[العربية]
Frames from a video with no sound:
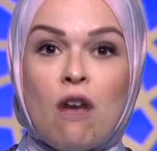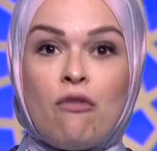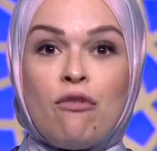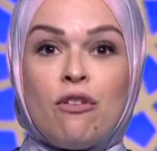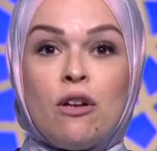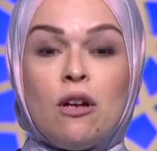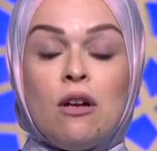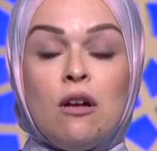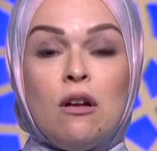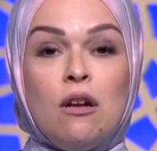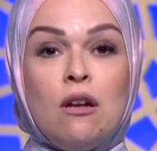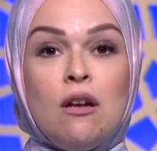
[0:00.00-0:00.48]
في
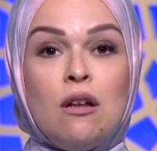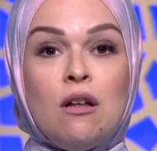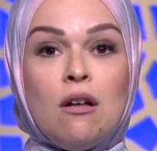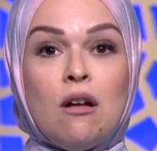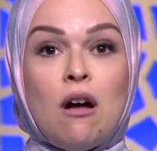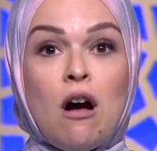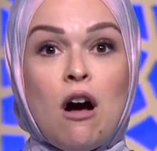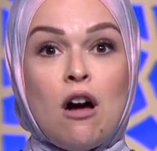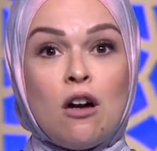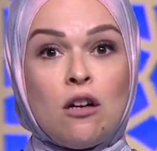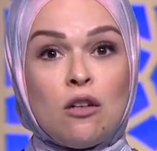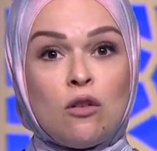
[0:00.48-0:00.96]

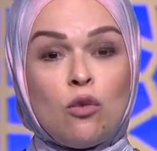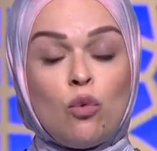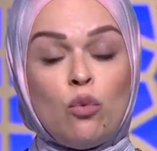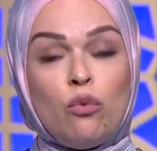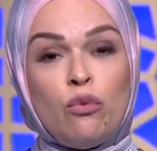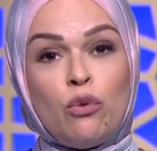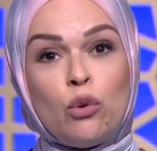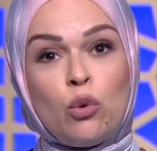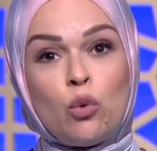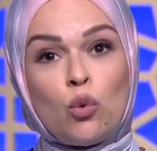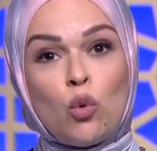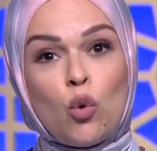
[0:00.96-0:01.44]
الارض
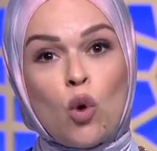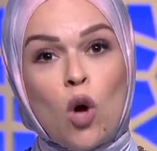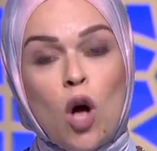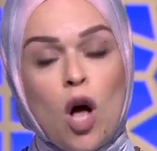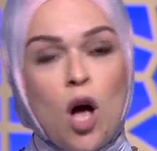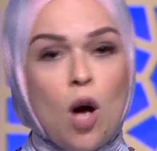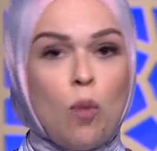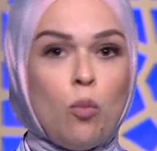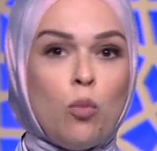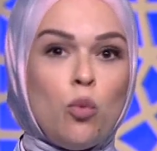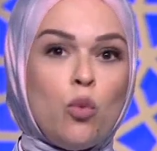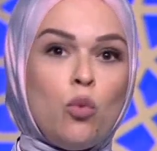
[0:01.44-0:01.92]
وفي
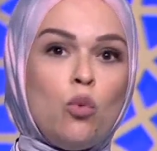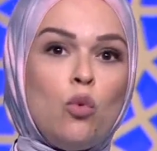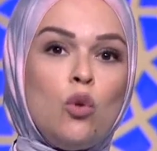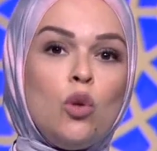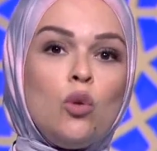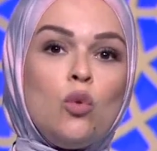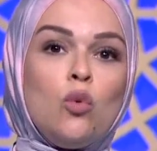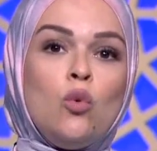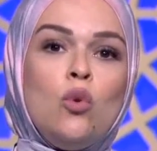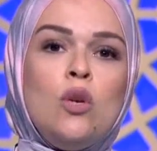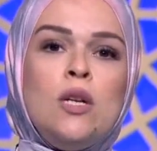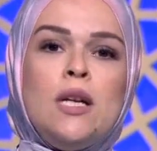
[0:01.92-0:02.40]
التراب
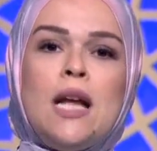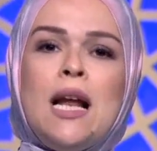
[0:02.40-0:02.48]
وتقول